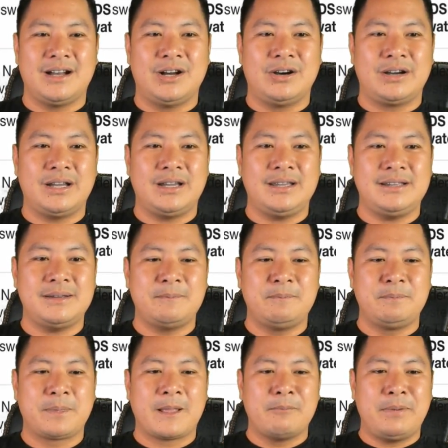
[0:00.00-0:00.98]
Okay?
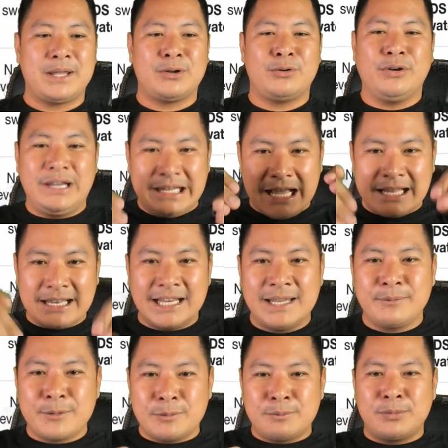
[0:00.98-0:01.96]
Pero kung
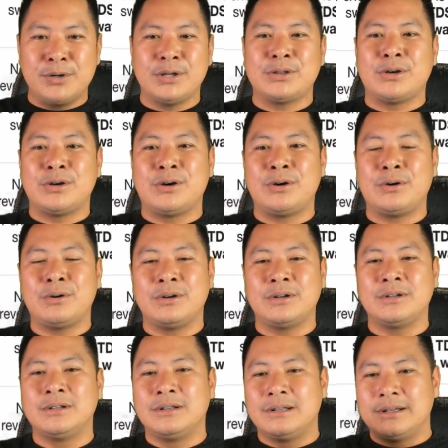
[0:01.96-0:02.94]
ilalalim ko po ito,
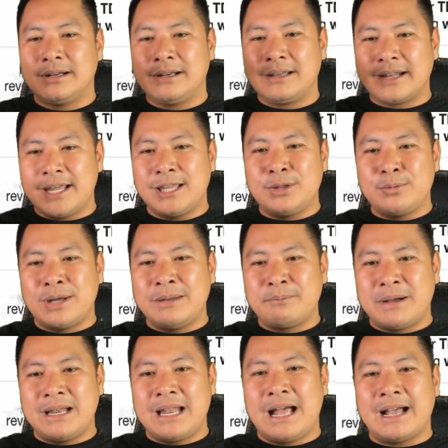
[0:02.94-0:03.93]
grade 1
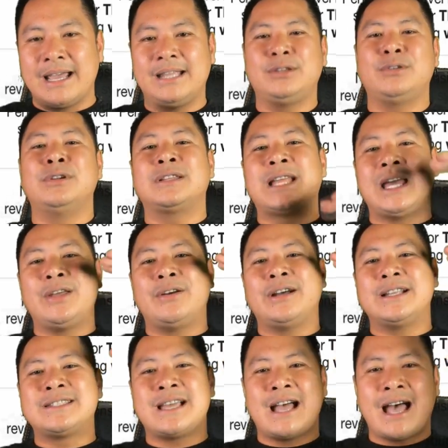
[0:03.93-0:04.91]
pa lang, eh doon na tayo
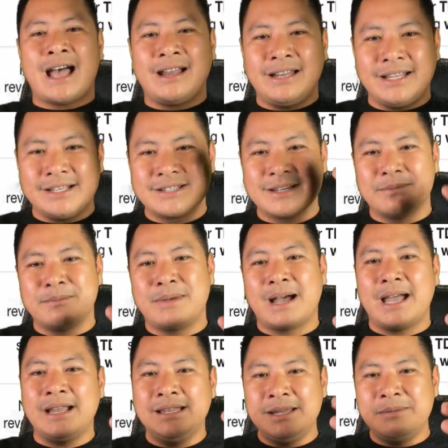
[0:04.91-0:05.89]
agad sa college,
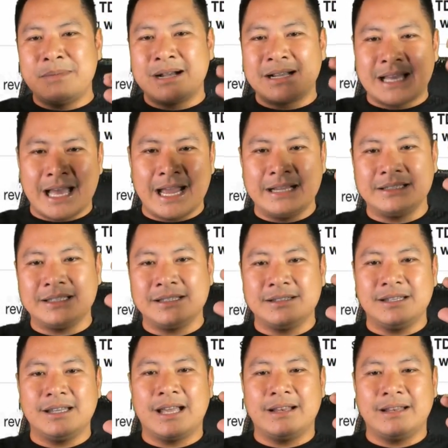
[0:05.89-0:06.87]
baka hindi
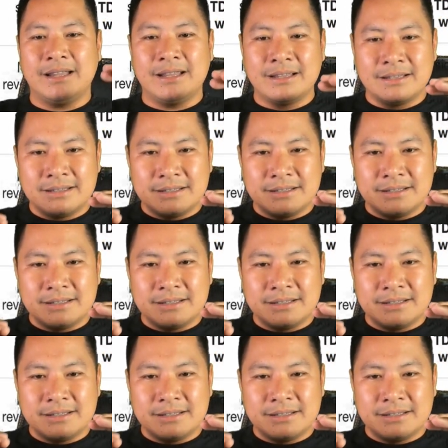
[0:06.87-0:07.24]
magkaintindihan eh.